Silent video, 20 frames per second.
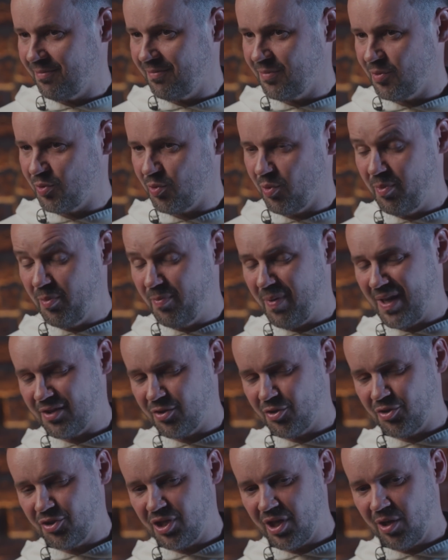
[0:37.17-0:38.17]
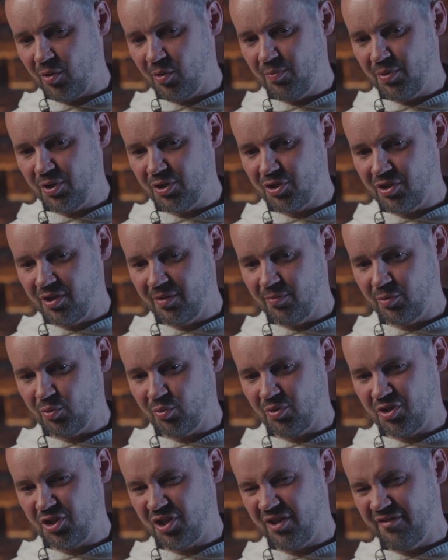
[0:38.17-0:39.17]
Zło by bardzo chciało być tym,
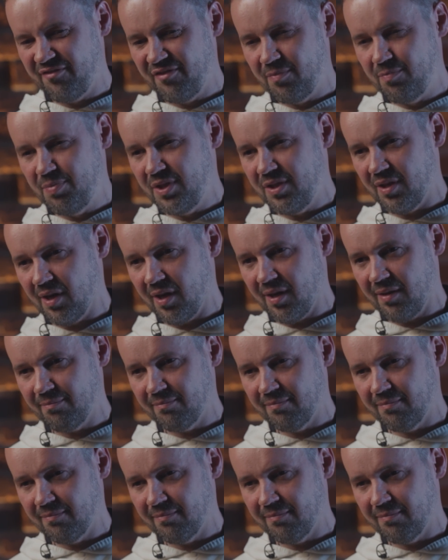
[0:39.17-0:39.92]
który się wybija.